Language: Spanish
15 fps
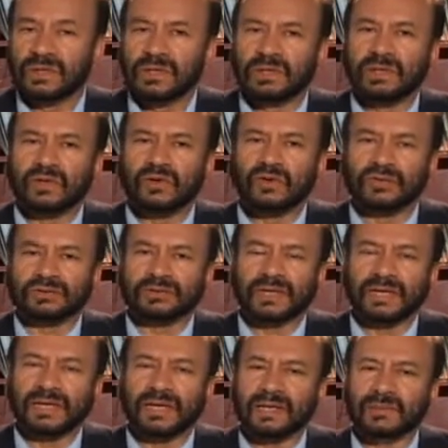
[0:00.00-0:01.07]

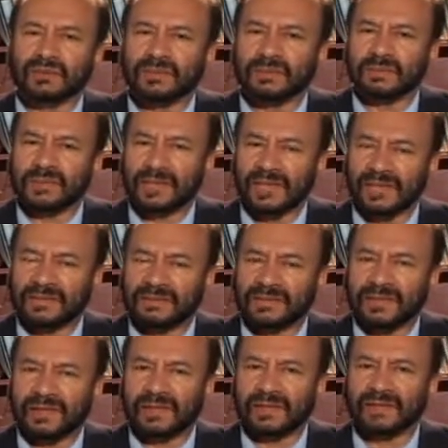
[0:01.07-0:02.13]
contra los criminales de
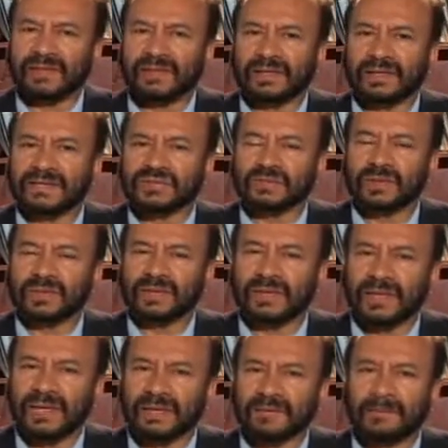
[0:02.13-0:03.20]
guerra y de lesa
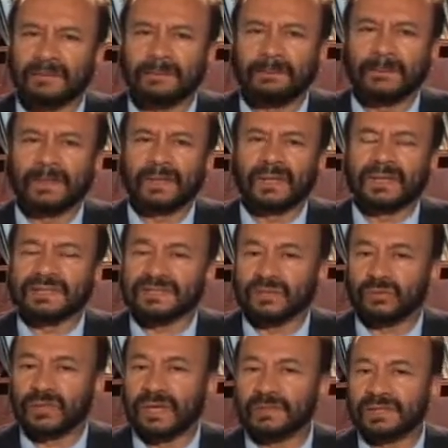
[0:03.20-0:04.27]
humanidad, que
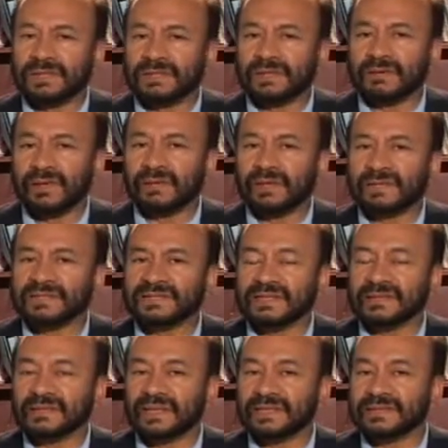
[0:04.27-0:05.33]
seguramente va a haber
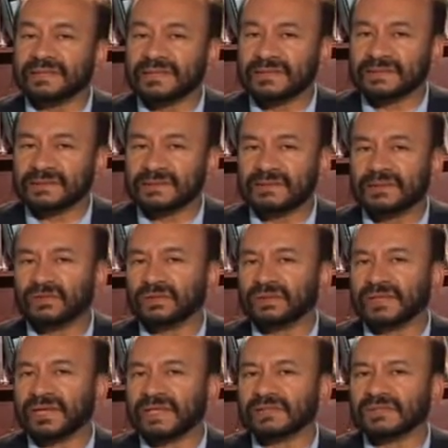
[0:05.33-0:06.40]
sentencias
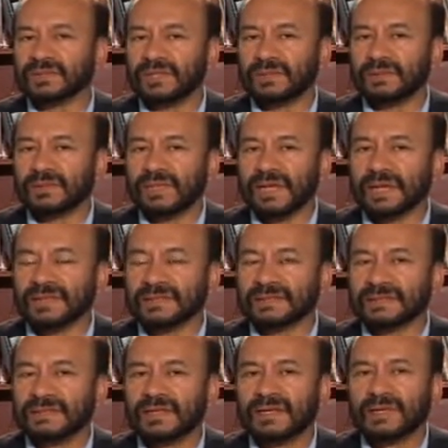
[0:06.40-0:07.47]
contra esos
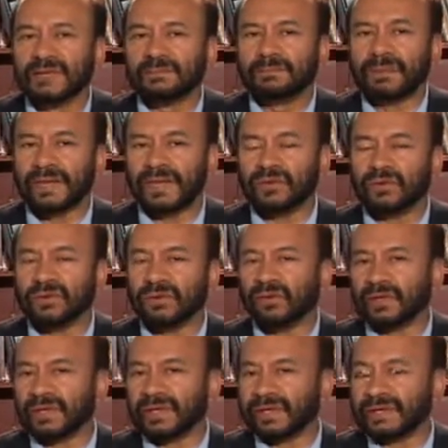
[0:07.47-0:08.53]
criminales, pero
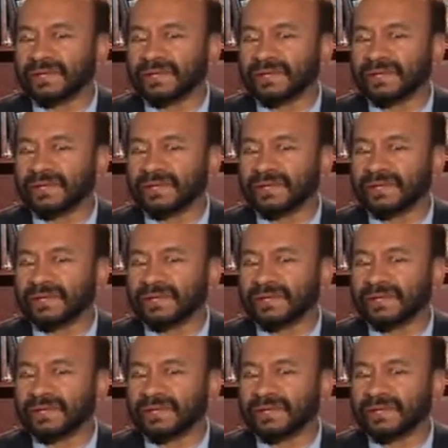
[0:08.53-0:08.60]
lo que dice